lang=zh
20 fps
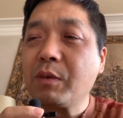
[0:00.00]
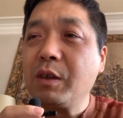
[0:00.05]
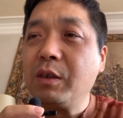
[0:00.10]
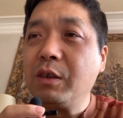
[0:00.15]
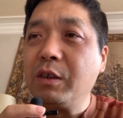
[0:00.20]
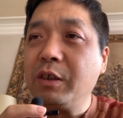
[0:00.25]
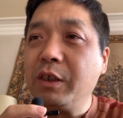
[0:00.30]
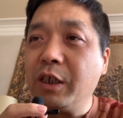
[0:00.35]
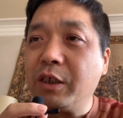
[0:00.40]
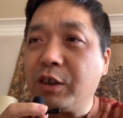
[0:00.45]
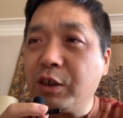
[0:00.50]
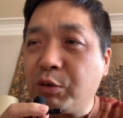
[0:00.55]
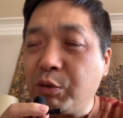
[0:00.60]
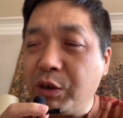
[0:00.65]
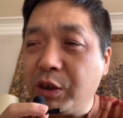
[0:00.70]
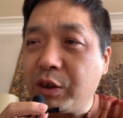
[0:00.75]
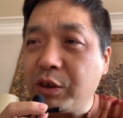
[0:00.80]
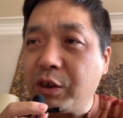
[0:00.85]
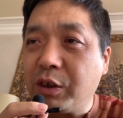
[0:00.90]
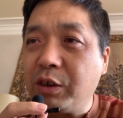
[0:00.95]
列支敦
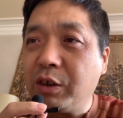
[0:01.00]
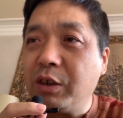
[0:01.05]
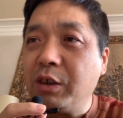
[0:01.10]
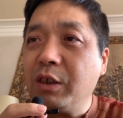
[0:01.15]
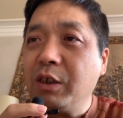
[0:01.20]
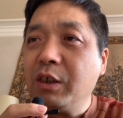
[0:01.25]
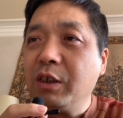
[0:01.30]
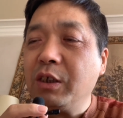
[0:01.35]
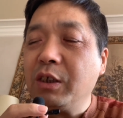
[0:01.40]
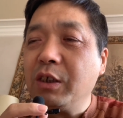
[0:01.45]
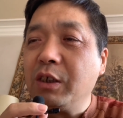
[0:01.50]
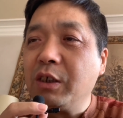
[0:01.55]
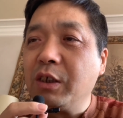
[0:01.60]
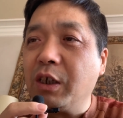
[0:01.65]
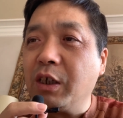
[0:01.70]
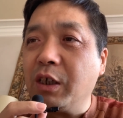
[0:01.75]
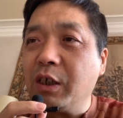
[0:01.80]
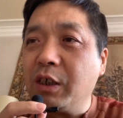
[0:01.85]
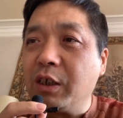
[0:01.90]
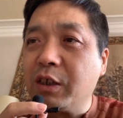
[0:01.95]
士登，
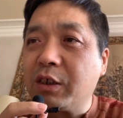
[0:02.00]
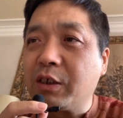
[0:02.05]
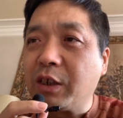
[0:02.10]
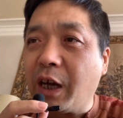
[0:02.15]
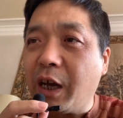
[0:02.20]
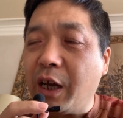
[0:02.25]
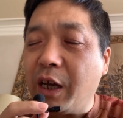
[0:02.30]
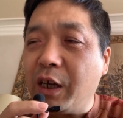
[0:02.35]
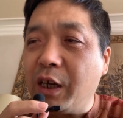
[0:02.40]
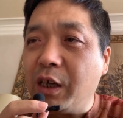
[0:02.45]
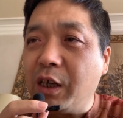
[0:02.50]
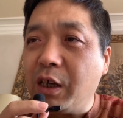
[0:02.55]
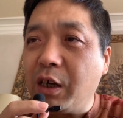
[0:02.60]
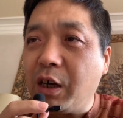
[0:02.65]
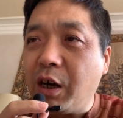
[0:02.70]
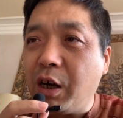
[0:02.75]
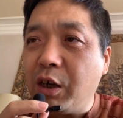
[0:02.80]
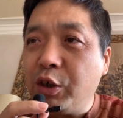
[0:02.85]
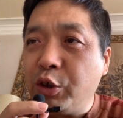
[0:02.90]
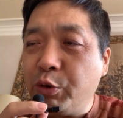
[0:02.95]
呃，在
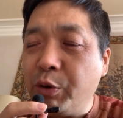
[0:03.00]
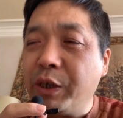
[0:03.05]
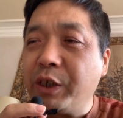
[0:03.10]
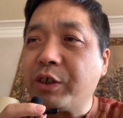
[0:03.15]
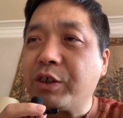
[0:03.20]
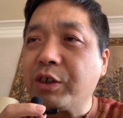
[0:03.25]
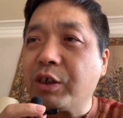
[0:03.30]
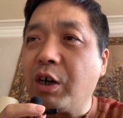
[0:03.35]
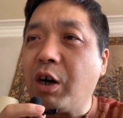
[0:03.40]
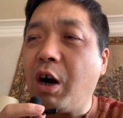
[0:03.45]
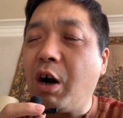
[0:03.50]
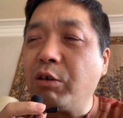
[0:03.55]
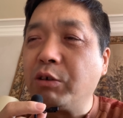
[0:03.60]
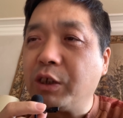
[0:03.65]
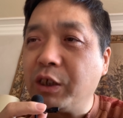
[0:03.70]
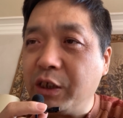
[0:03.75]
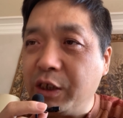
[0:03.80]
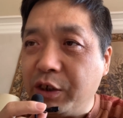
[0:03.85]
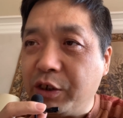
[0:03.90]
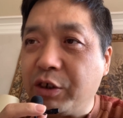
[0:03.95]
瑞士和奥地
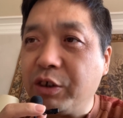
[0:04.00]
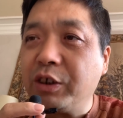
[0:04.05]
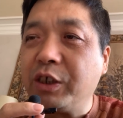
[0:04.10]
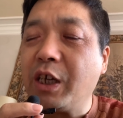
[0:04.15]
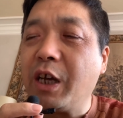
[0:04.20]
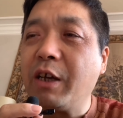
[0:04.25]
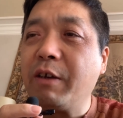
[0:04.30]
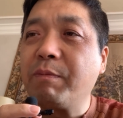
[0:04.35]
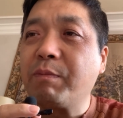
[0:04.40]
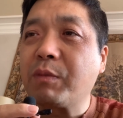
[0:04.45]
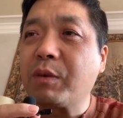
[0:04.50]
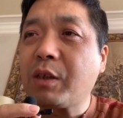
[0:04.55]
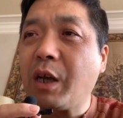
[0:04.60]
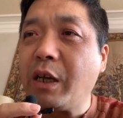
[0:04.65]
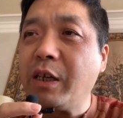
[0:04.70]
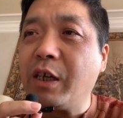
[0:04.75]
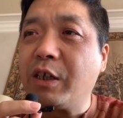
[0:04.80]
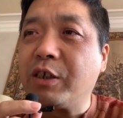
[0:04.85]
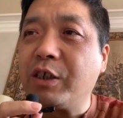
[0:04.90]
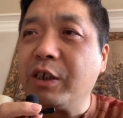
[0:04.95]
利之间，它
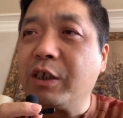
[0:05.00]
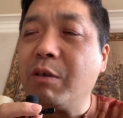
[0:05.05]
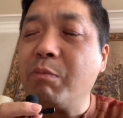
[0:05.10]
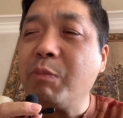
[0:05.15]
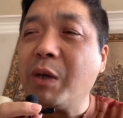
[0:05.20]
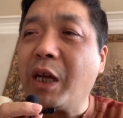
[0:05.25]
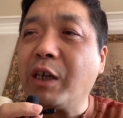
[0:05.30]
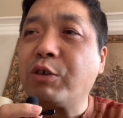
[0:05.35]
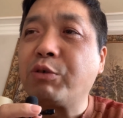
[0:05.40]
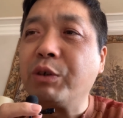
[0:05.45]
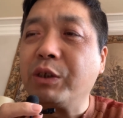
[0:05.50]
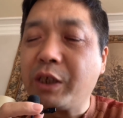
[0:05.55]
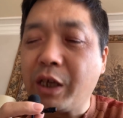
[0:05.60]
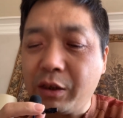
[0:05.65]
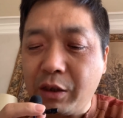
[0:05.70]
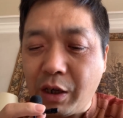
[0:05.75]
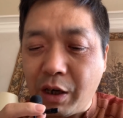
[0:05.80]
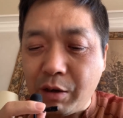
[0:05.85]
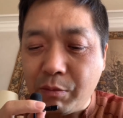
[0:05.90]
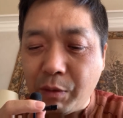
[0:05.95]
也是一个免税天
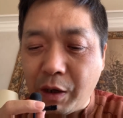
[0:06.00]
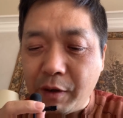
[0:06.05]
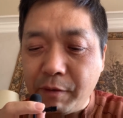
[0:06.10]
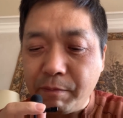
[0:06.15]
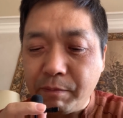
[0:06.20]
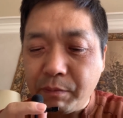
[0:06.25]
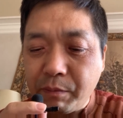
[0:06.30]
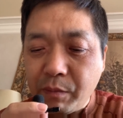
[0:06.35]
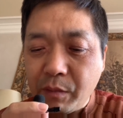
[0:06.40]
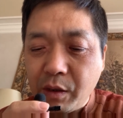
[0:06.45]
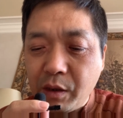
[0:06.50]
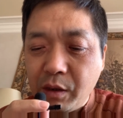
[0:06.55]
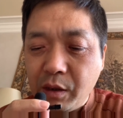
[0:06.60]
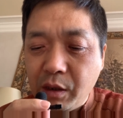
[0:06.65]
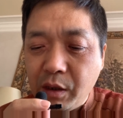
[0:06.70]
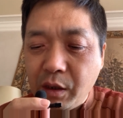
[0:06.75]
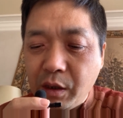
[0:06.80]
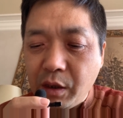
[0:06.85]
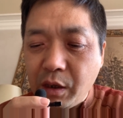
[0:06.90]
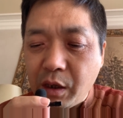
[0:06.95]
堂吧？
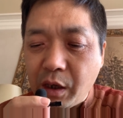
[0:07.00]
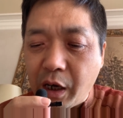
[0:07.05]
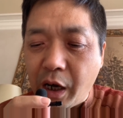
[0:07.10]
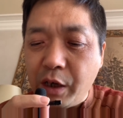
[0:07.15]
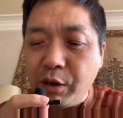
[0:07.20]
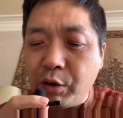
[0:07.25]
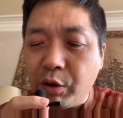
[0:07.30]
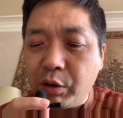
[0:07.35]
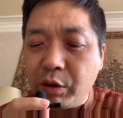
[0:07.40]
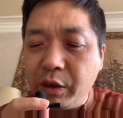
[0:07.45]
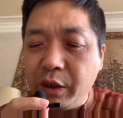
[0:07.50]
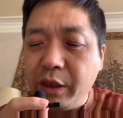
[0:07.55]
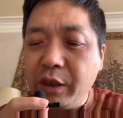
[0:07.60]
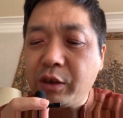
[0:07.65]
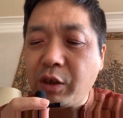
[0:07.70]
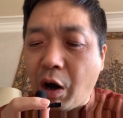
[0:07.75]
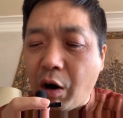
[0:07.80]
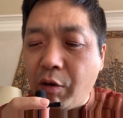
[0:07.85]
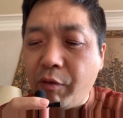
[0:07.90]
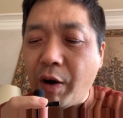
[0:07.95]
还有立
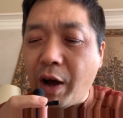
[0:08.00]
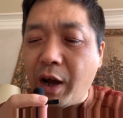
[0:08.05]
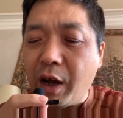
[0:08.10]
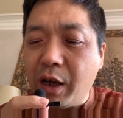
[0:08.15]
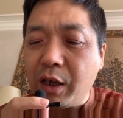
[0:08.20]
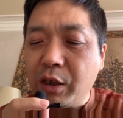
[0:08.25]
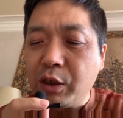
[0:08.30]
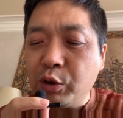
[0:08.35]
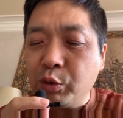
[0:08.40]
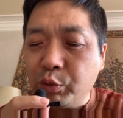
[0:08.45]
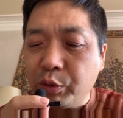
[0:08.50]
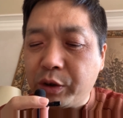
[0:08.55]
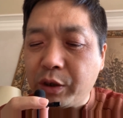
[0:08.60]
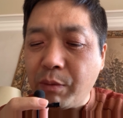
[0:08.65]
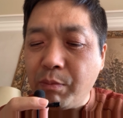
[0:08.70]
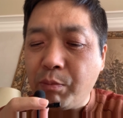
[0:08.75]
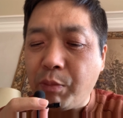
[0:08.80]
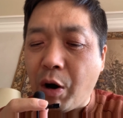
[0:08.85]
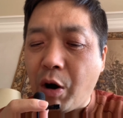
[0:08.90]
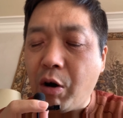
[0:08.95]
陶宛、卢
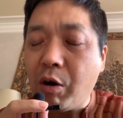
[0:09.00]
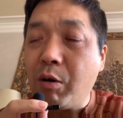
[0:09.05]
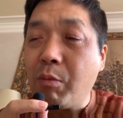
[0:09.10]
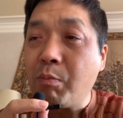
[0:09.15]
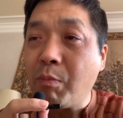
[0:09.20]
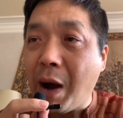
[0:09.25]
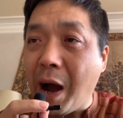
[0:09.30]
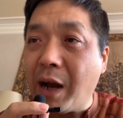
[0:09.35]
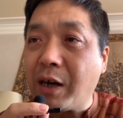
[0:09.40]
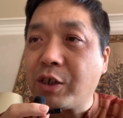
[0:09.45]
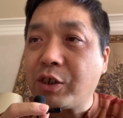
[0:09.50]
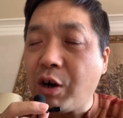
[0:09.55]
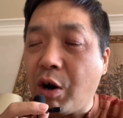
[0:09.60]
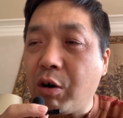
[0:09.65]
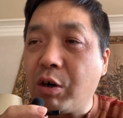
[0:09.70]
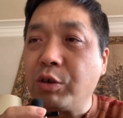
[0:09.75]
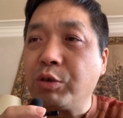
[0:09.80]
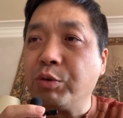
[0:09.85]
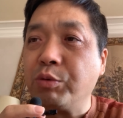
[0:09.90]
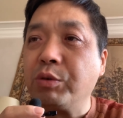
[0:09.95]
森堡、马绍
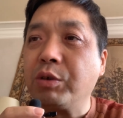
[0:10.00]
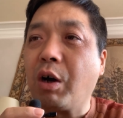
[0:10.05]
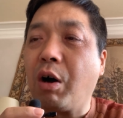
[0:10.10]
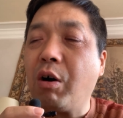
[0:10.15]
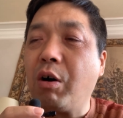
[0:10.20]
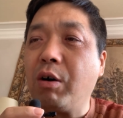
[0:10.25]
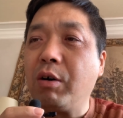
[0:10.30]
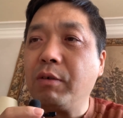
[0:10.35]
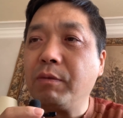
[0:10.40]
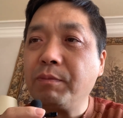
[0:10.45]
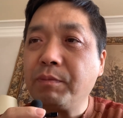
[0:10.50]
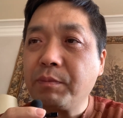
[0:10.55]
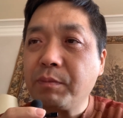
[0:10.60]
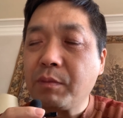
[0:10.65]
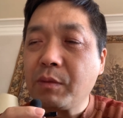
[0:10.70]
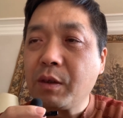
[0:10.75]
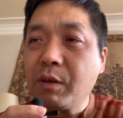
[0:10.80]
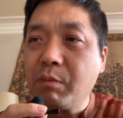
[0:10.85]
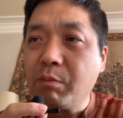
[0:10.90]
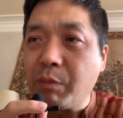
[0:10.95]
尔群岛、
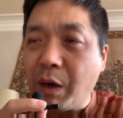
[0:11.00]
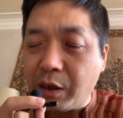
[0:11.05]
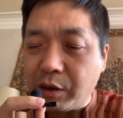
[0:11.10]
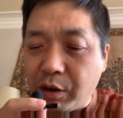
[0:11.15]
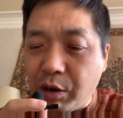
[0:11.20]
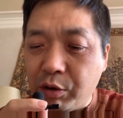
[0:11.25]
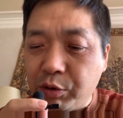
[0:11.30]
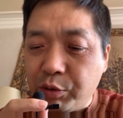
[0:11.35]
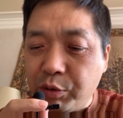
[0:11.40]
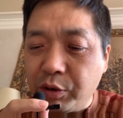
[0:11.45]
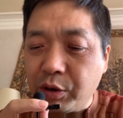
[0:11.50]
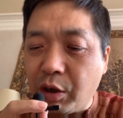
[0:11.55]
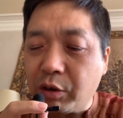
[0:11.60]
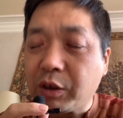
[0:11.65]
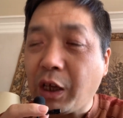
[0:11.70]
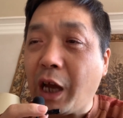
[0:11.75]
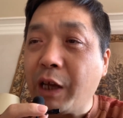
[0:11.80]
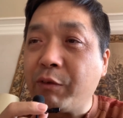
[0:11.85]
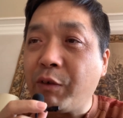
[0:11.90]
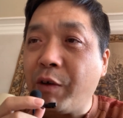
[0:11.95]
马绍尔群岛，
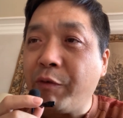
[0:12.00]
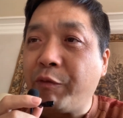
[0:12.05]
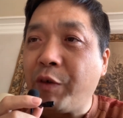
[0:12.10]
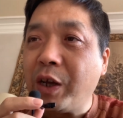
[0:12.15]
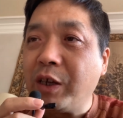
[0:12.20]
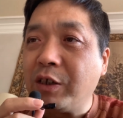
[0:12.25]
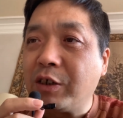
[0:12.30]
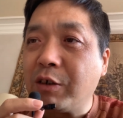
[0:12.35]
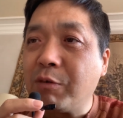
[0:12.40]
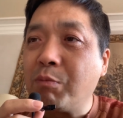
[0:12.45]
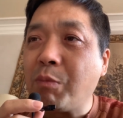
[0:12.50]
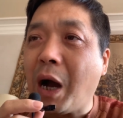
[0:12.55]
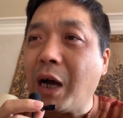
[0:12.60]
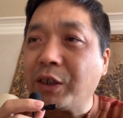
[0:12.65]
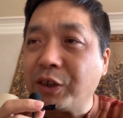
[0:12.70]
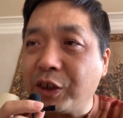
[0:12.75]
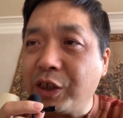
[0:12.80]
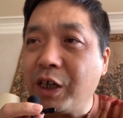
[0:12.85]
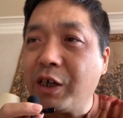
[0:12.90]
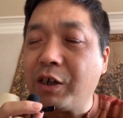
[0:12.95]
台湾翻译成马
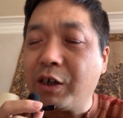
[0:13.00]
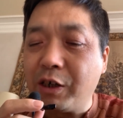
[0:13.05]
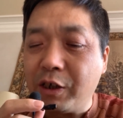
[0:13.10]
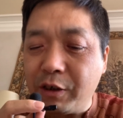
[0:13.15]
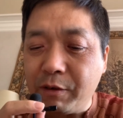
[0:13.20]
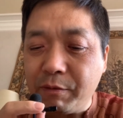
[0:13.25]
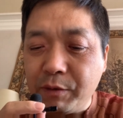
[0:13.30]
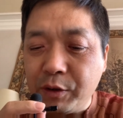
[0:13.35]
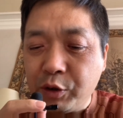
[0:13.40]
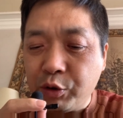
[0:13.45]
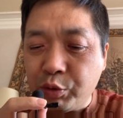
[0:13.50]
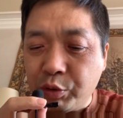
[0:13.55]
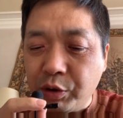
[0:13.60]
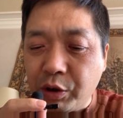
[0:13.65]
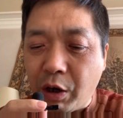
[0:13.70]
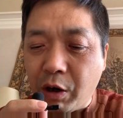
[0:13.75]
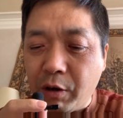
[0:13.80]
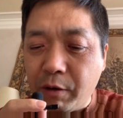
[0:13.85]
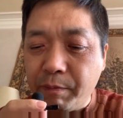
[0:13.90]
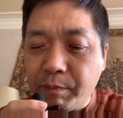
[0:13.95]
歇尔群岛。